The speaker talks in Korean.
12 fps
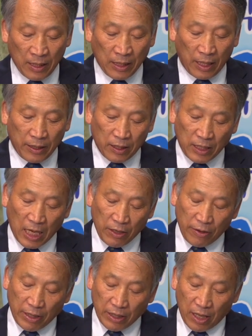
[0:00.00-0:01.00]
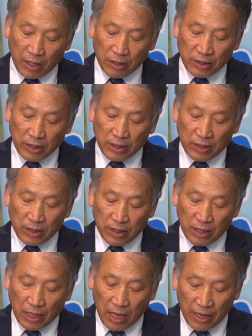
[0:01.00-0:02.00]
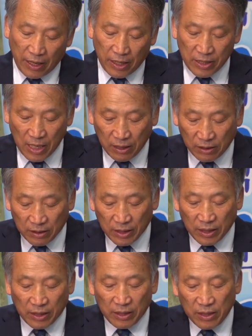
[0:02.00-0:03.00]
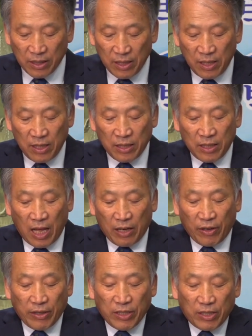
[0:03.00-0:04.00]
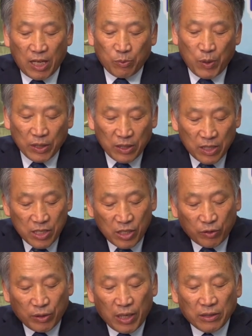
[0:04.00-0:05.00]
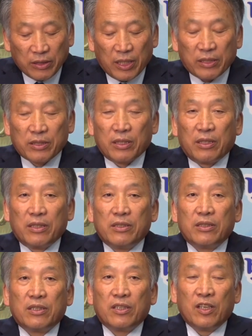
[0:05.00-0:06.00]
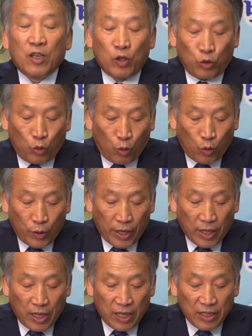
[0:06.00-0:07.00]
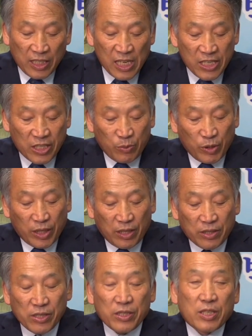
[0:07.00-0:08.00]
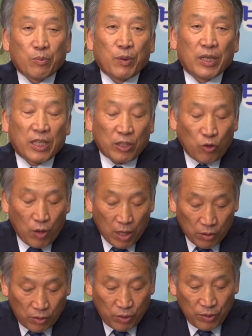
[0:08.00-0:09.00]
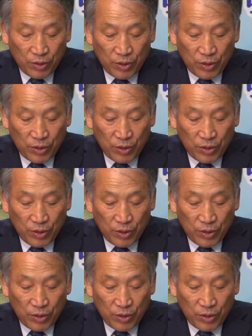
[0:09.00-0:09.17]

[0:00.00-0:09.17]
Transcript: 가령 당해 관할 하의 사건을 당해 의탁 판결 청원에 의해서 노회가 1심이 되어서 재판하기도 하고